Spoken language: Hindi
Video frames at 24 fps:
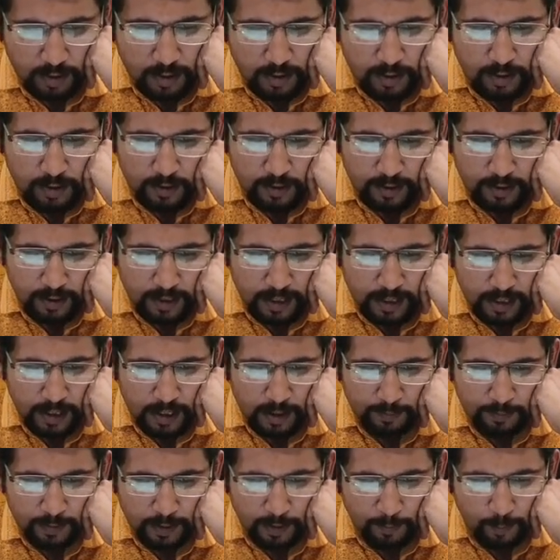ये आ
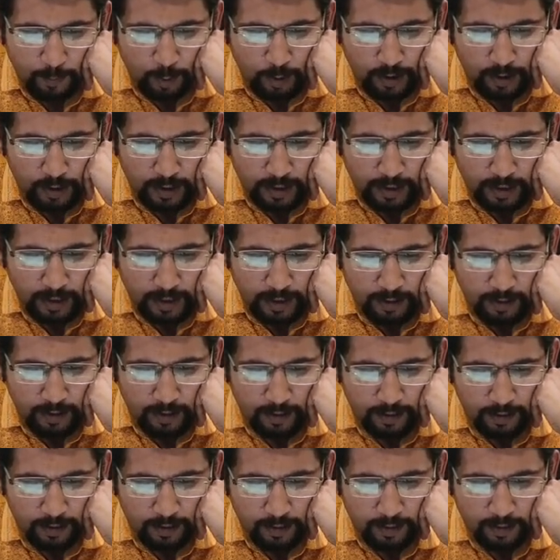गया आपका पॉइंट ए
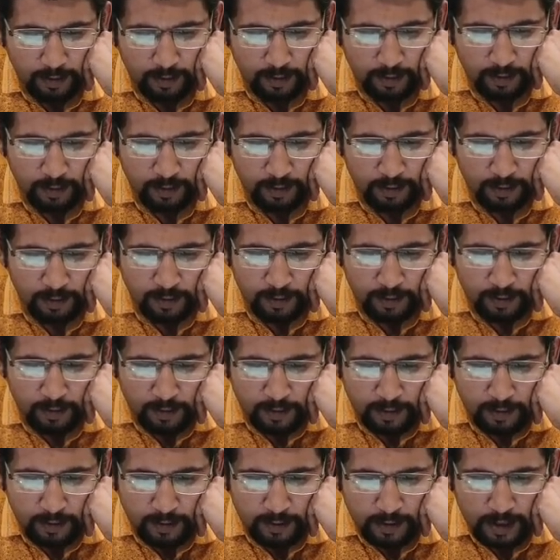
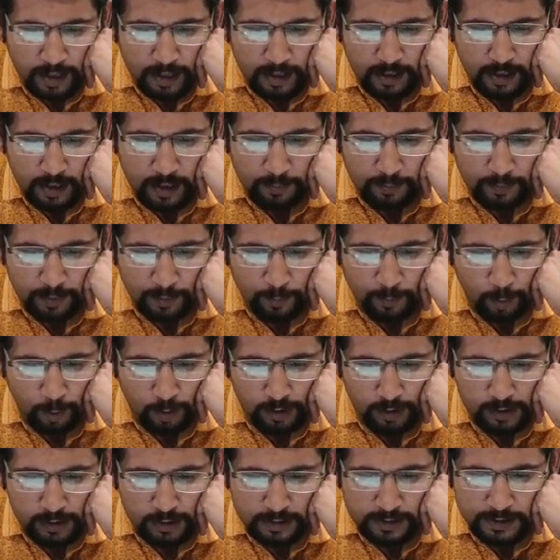ये आ गया आपका
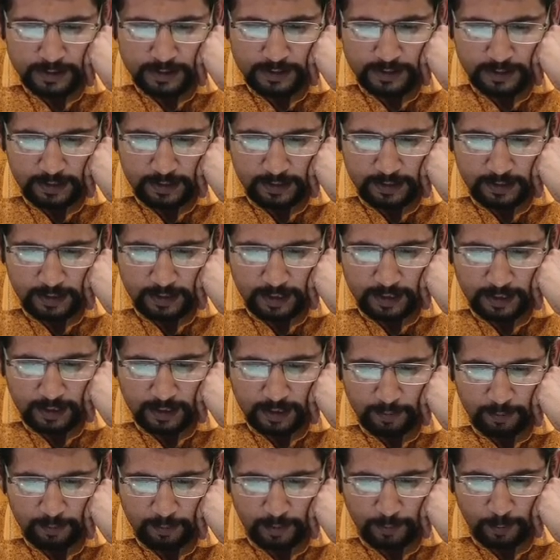पॉइंट जी ये आ
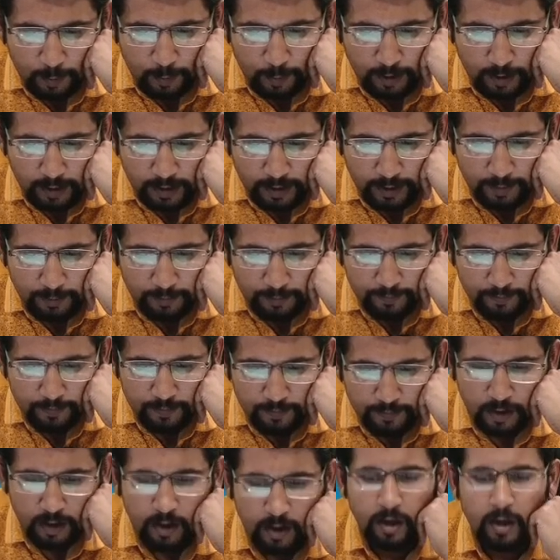गया आपका पॉइंट एम
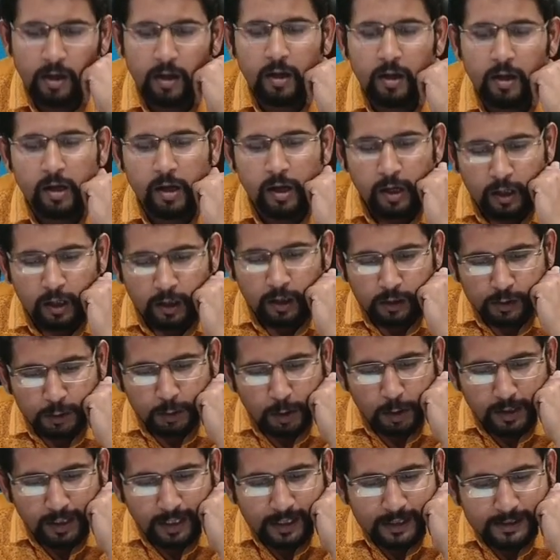
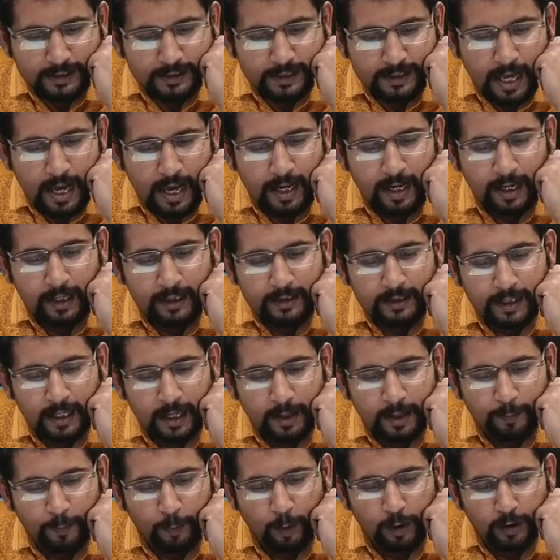सो ये सारे के
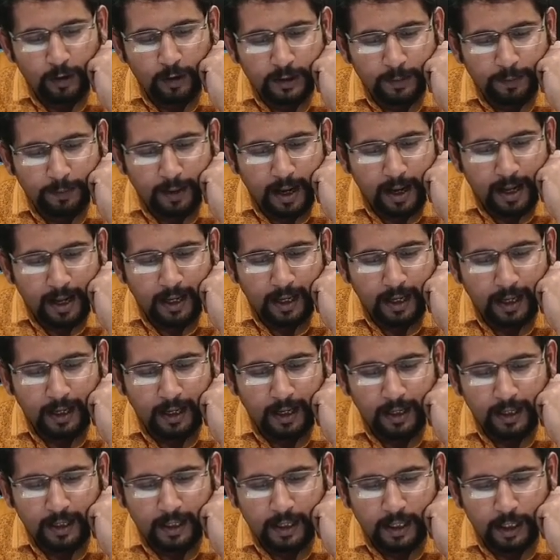सारे पॉइंट जब अलग
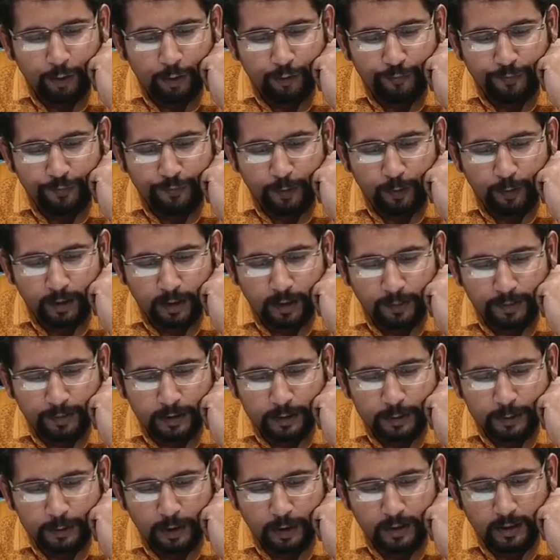अलग कर्व पे होंगे मैं
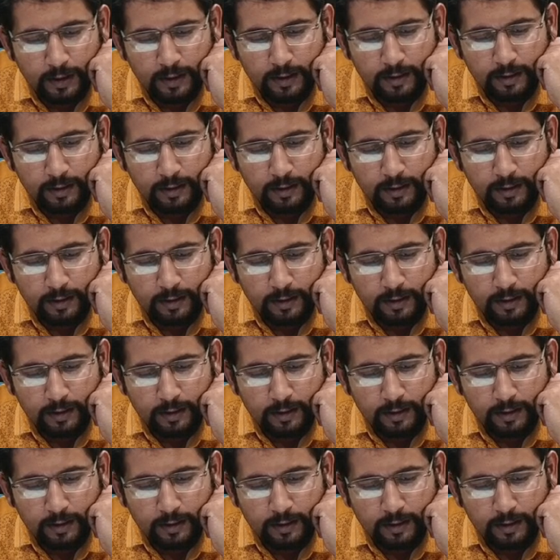इसको एक